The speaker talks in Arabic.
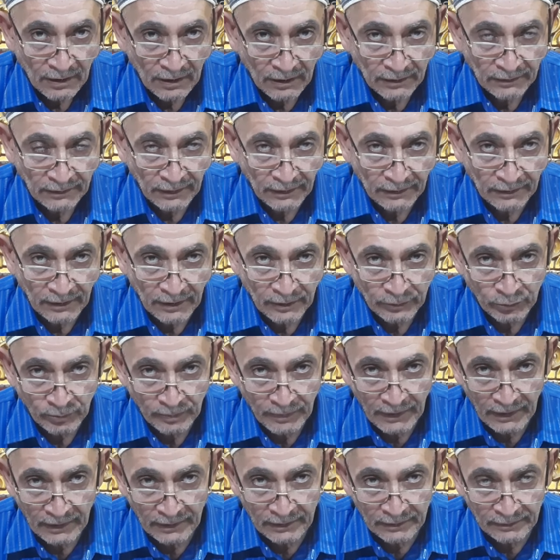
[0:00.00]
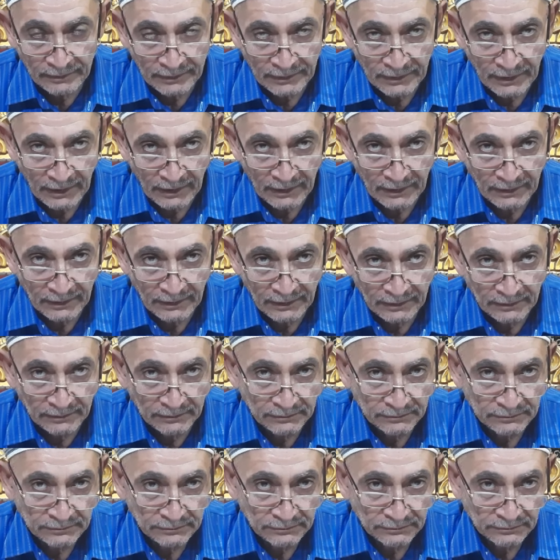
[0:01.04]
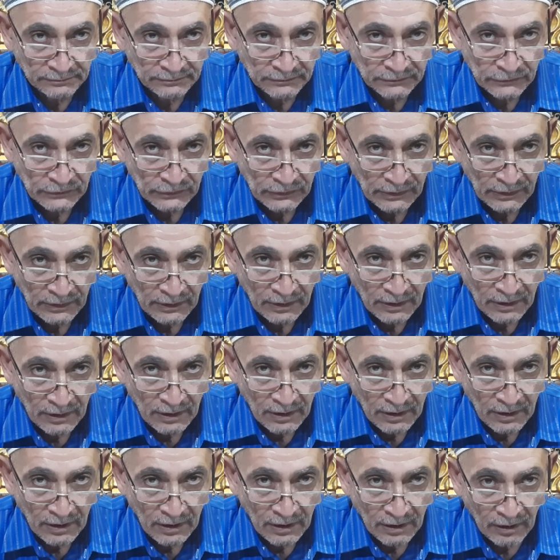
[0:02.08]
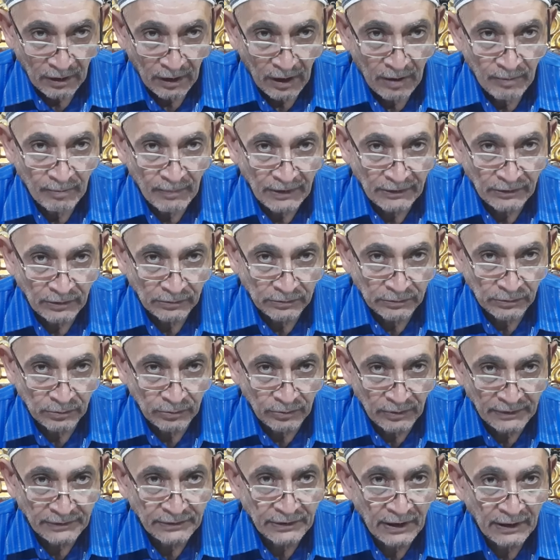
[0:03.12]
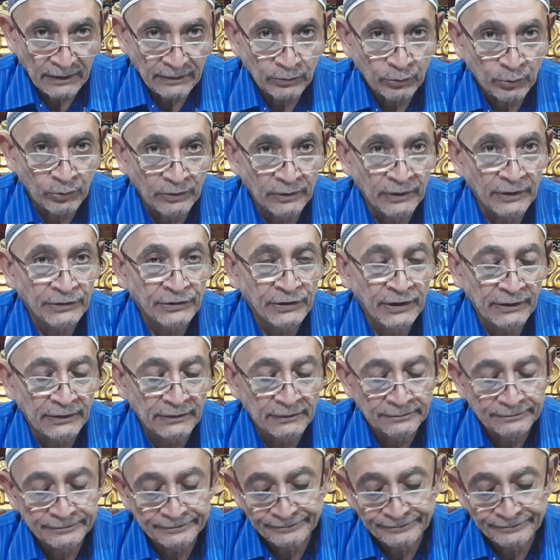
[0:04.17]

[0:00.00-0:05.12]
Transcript: أن الله سبحانه وتعالى رحمته وسعت كل شيء